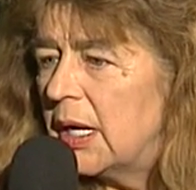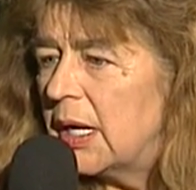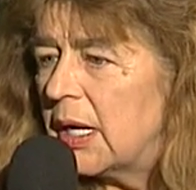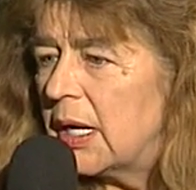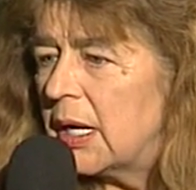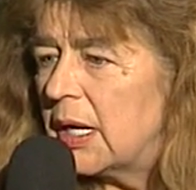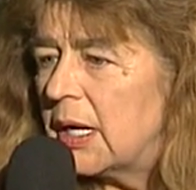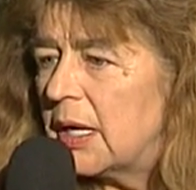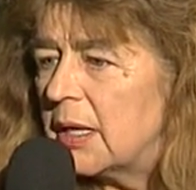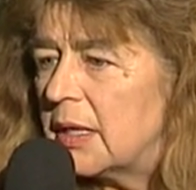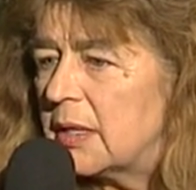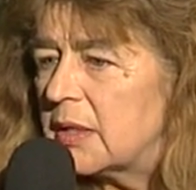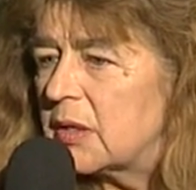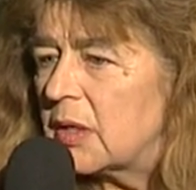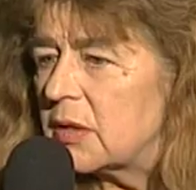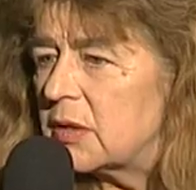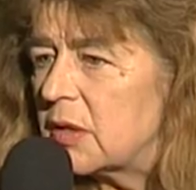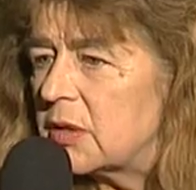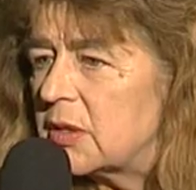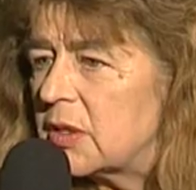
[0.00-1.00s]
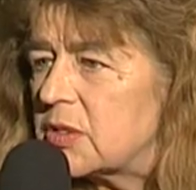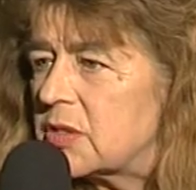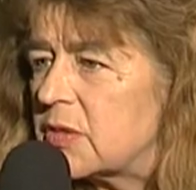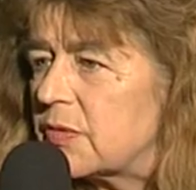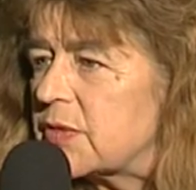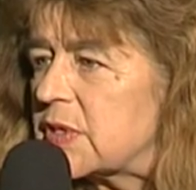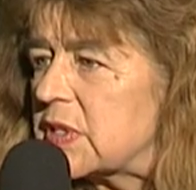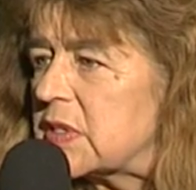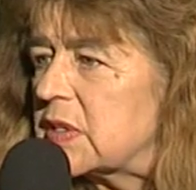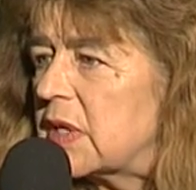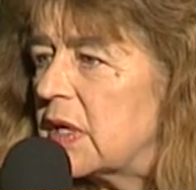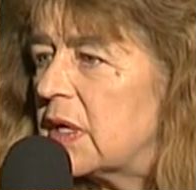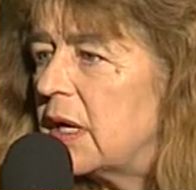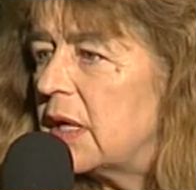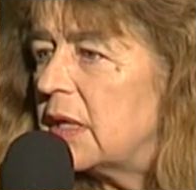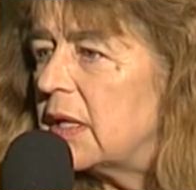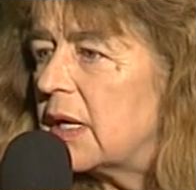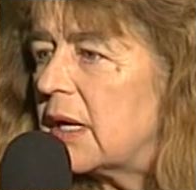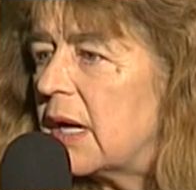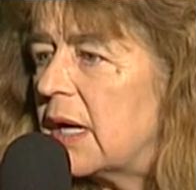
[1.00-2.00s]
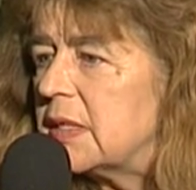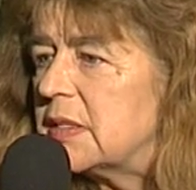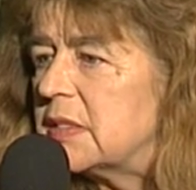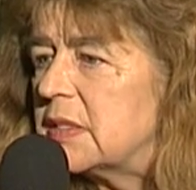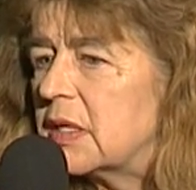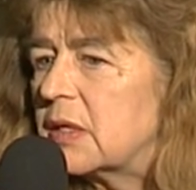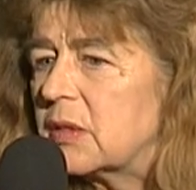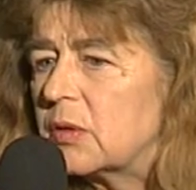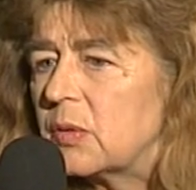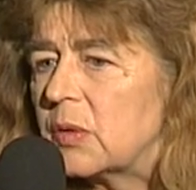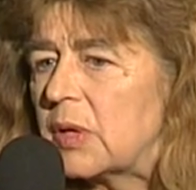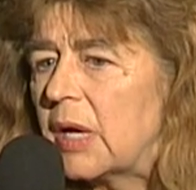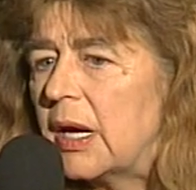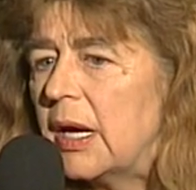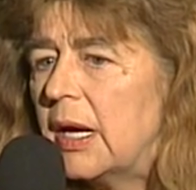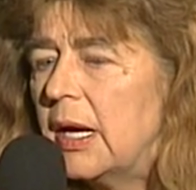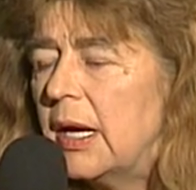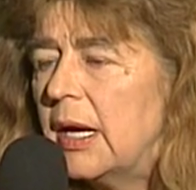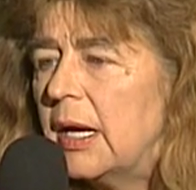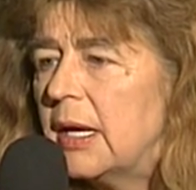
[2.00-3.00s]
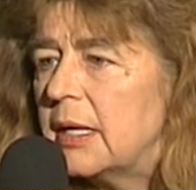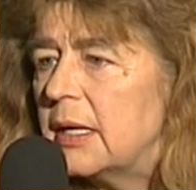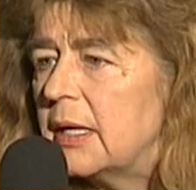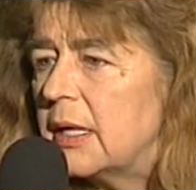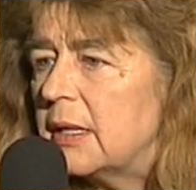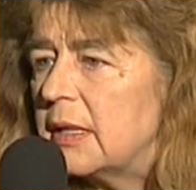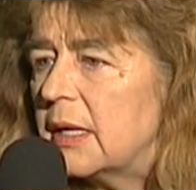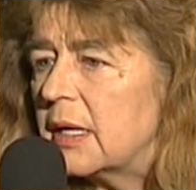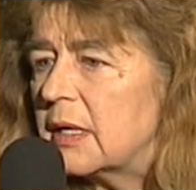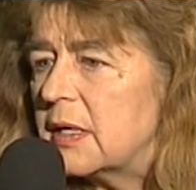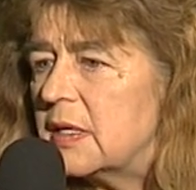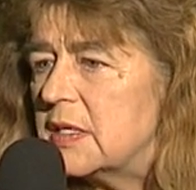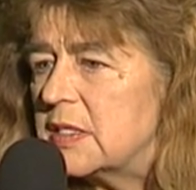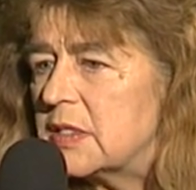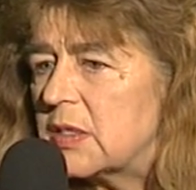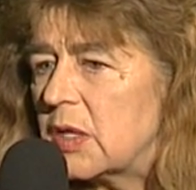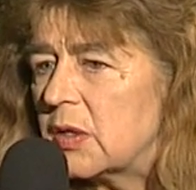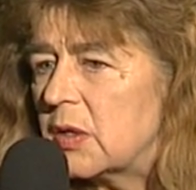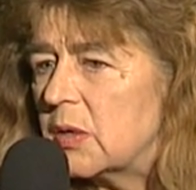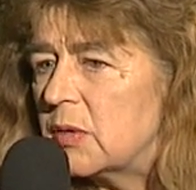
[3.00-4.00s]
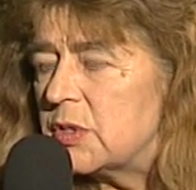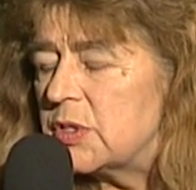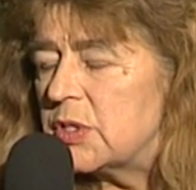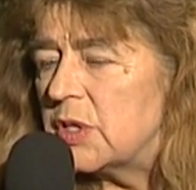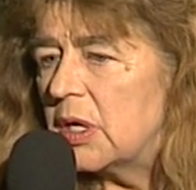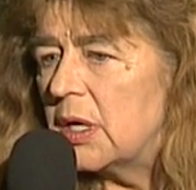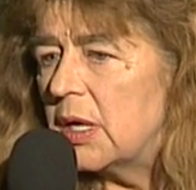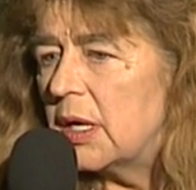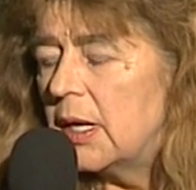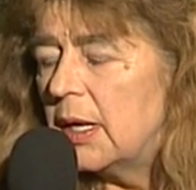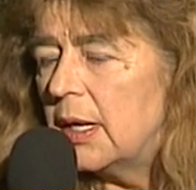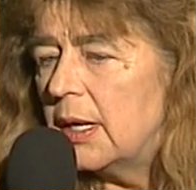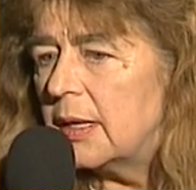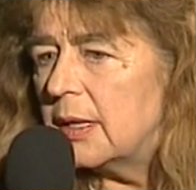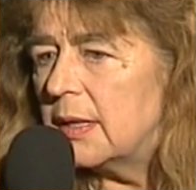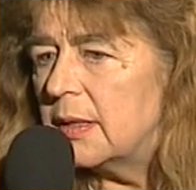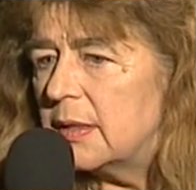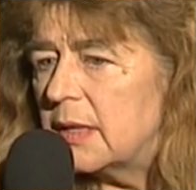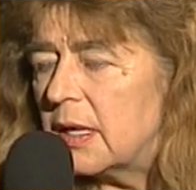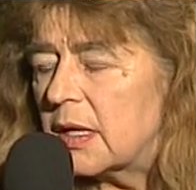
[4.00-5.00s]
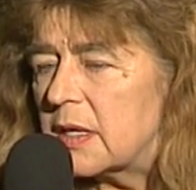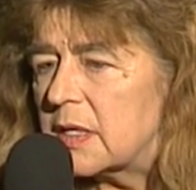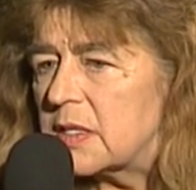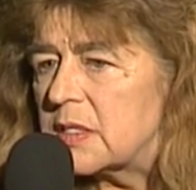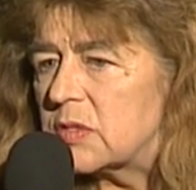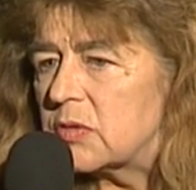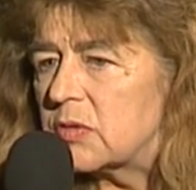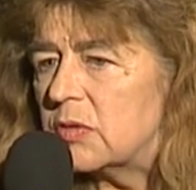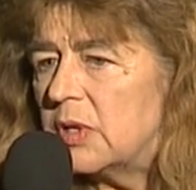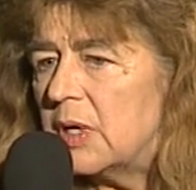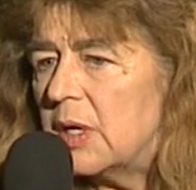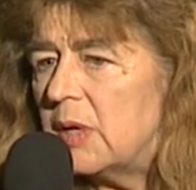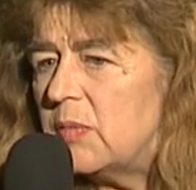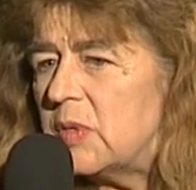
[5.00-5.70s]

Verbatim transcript: e, i to dotyczy wszystkich generacji, które jednak historią się interesuje.